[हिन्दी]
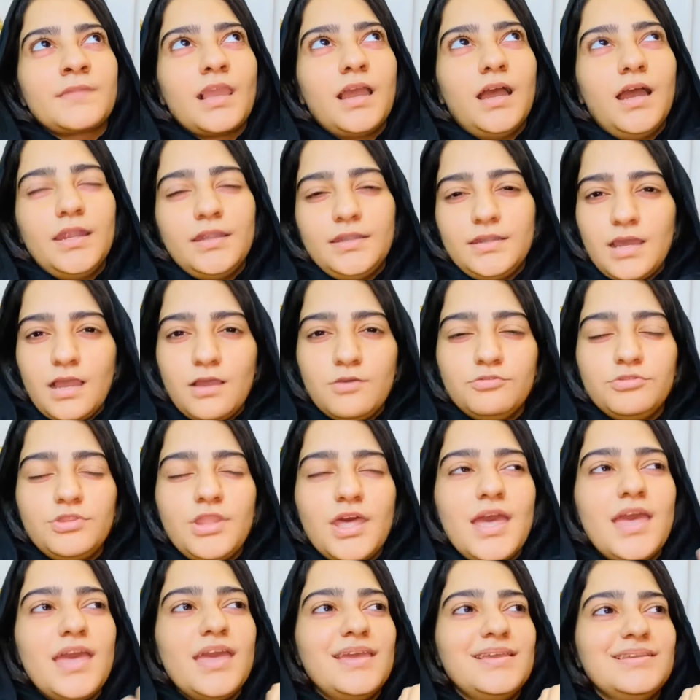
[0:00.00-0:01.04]
अंडा होता
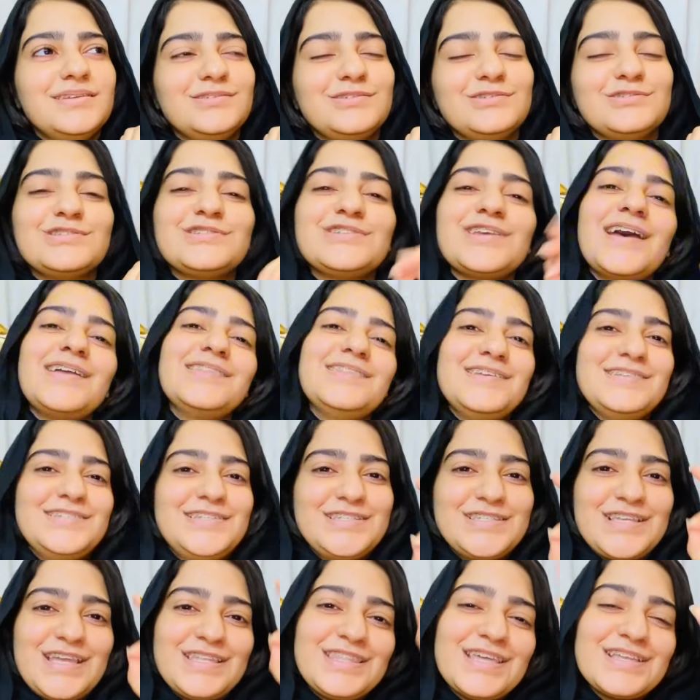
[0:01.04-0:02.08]
है ज़्यादा से
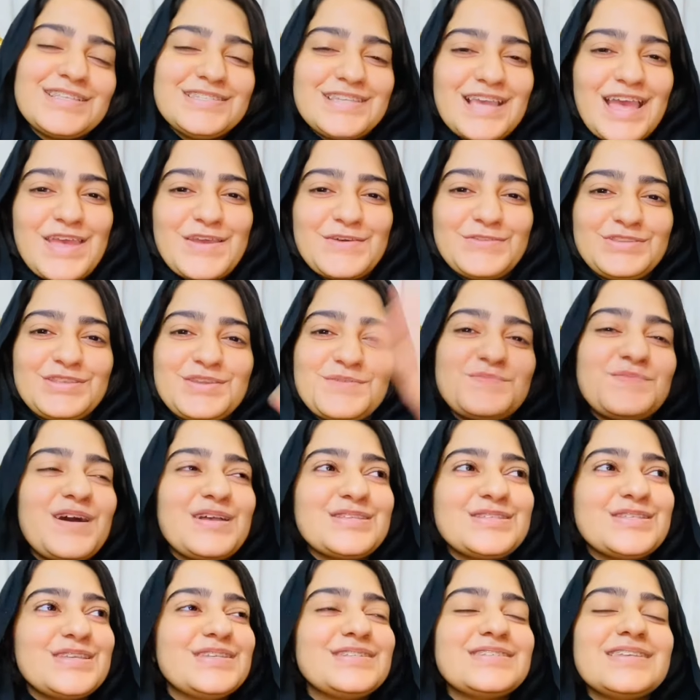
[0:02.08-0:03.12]
ज़्यादा चाय होती है
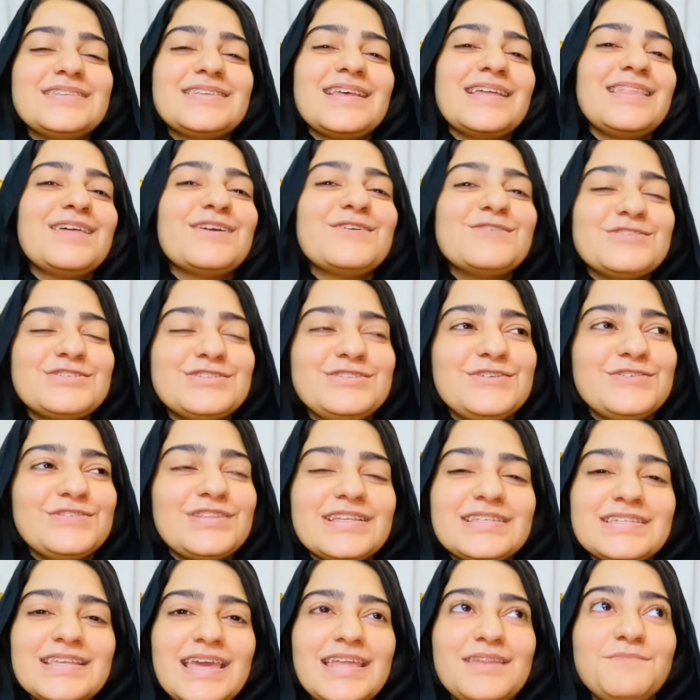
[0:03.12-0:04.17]
बस इससे ज़्यादा कुछ नहीं
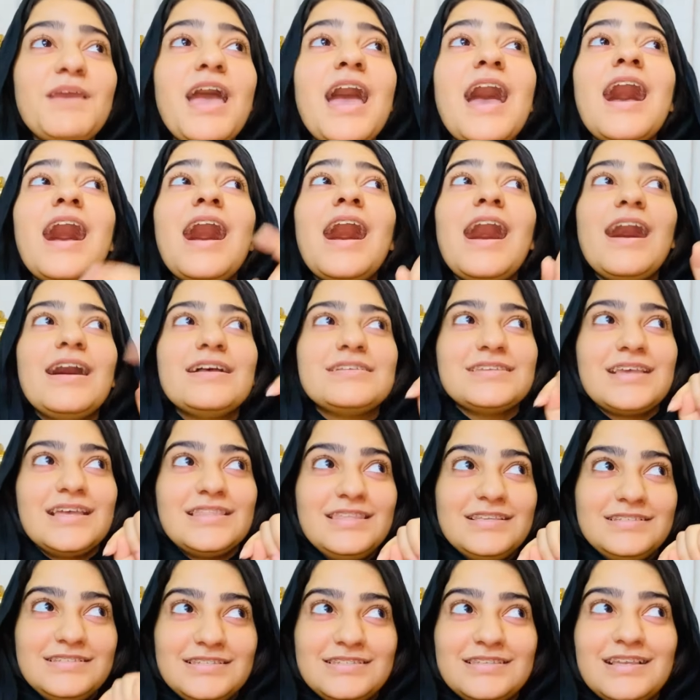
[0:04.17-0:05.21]
होता शहरी में हाँ
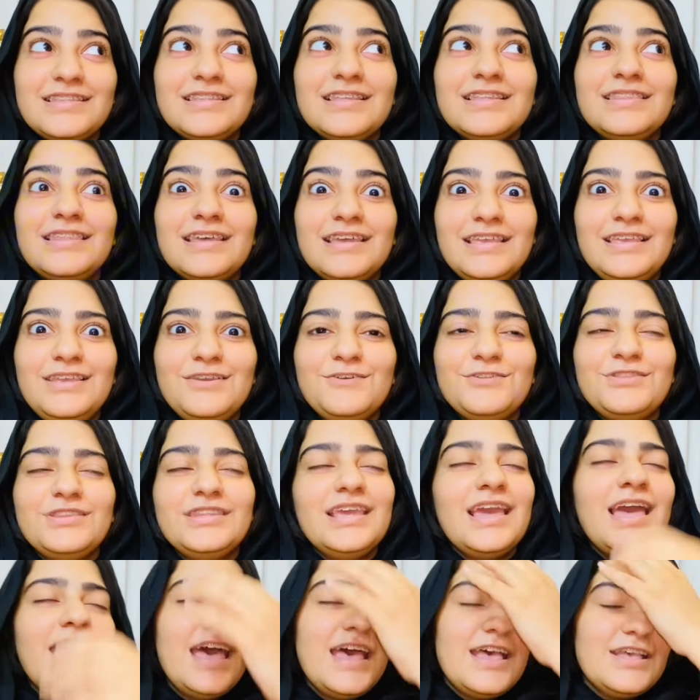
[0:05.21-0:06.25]
ज़्यादा से ज़्यादा दही
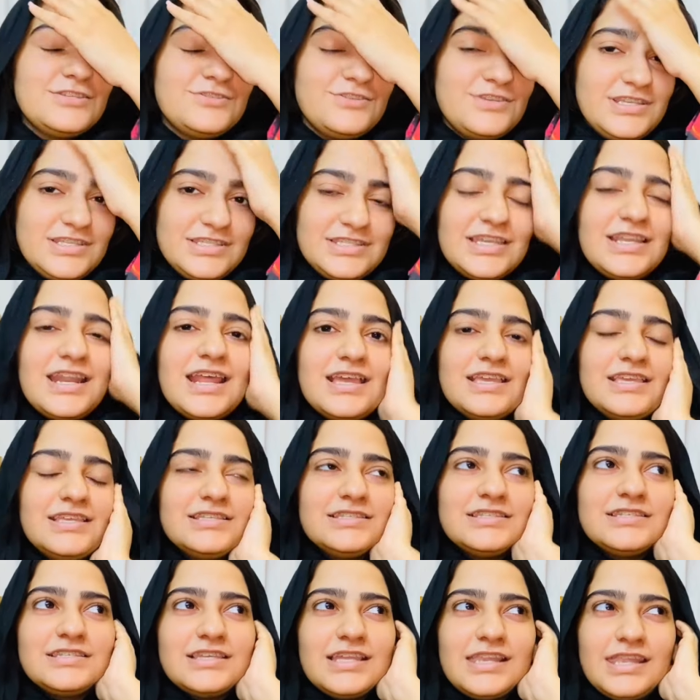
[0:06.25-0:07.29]
होती है सो इस तरह की
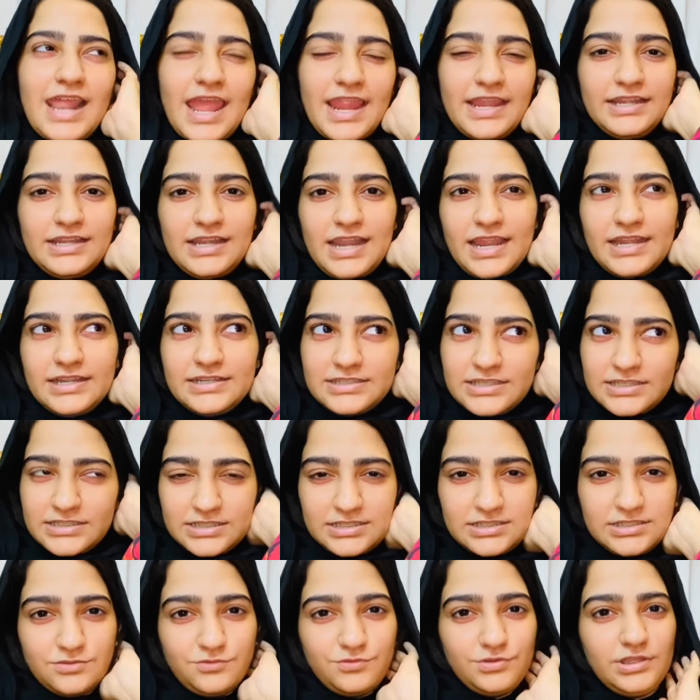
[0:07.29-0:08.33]
चीज़ें लाइट लाइट सी
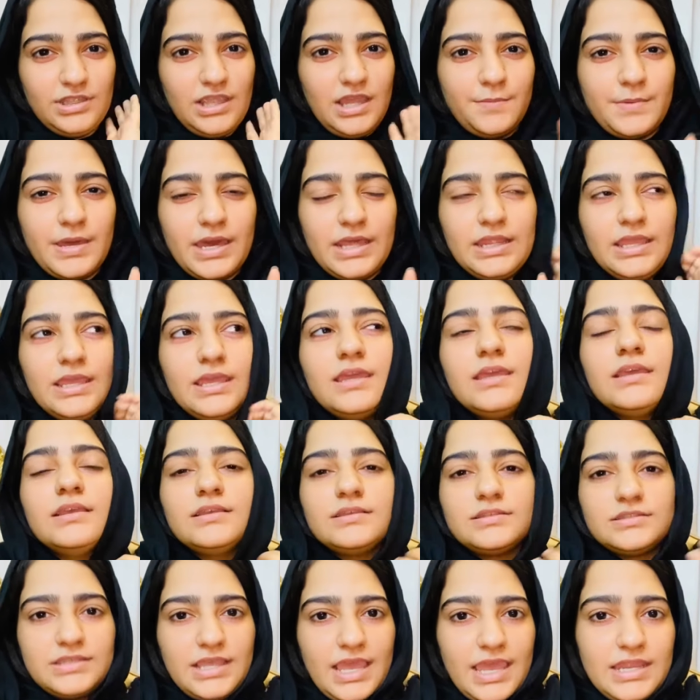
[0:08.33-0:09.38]
चीज़ें होती हैं
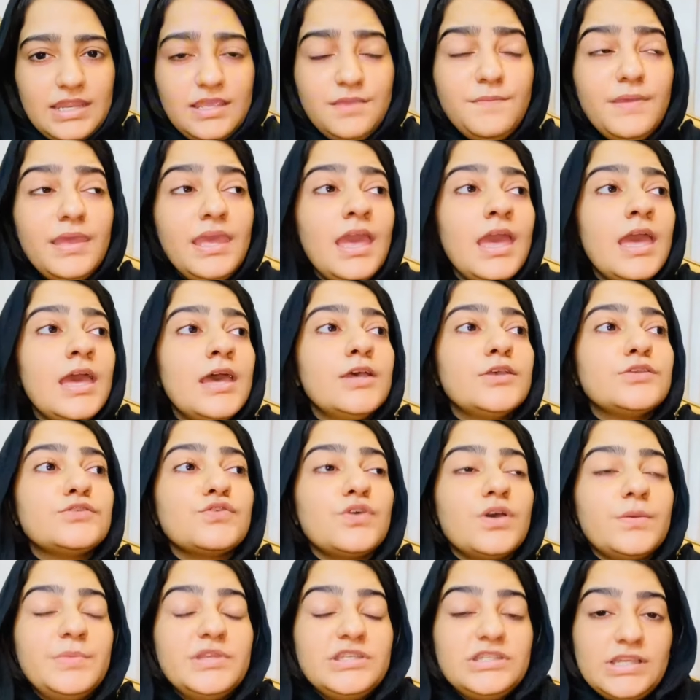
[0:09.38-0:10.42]
हमारे शहरी में
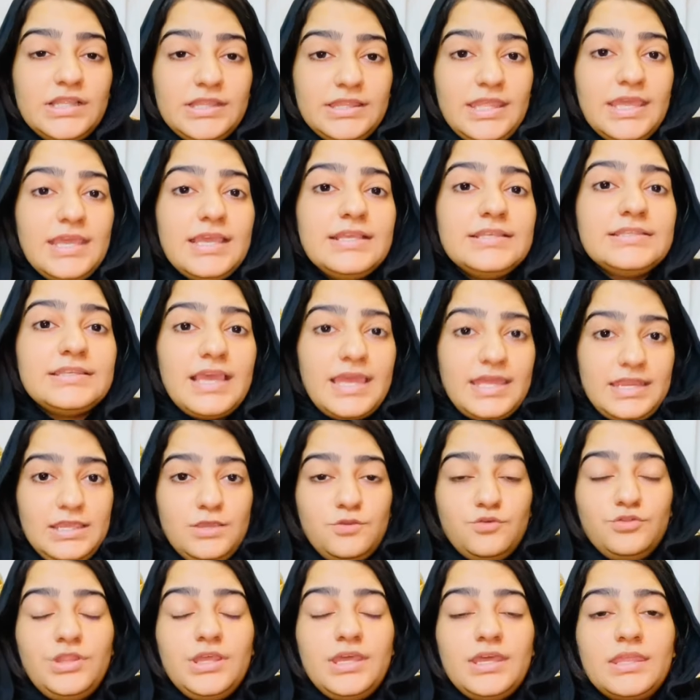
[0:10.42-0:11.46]
सो अभी चलते हैं शहरी
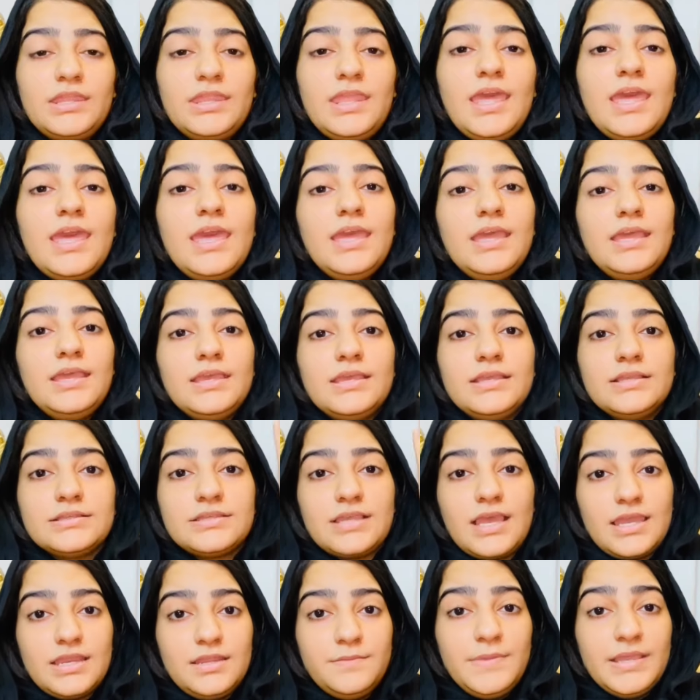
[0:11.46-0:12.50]
को देखते हैं कि
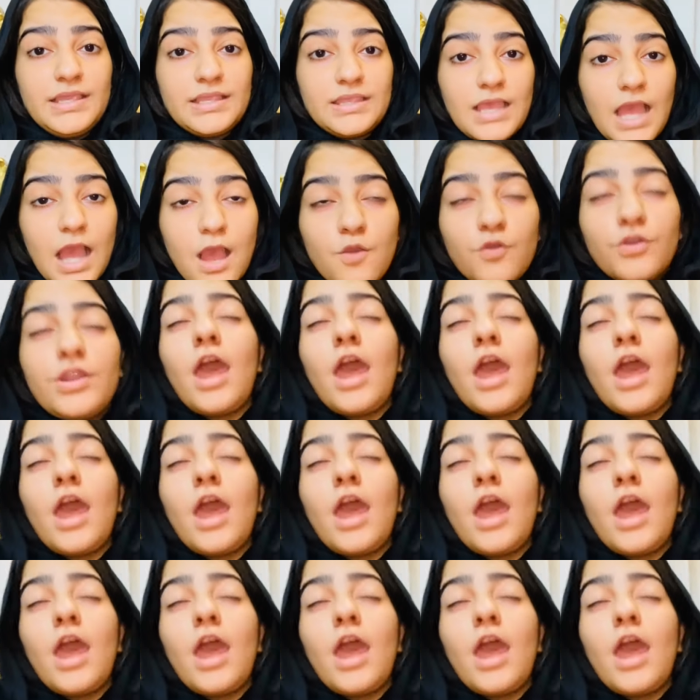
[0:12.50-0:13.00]
शहरी में क्या हो रहा